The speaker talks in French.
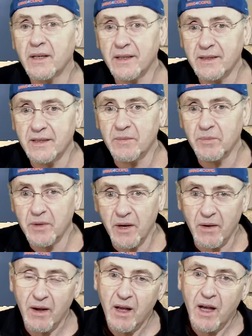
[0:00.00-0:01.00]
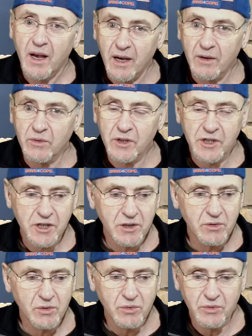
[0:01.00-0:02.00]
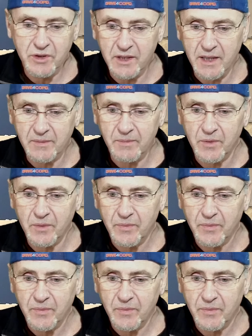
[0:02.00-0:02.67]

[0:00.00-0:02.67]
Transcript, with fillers: récipient à l'origine de l'usine. Hein.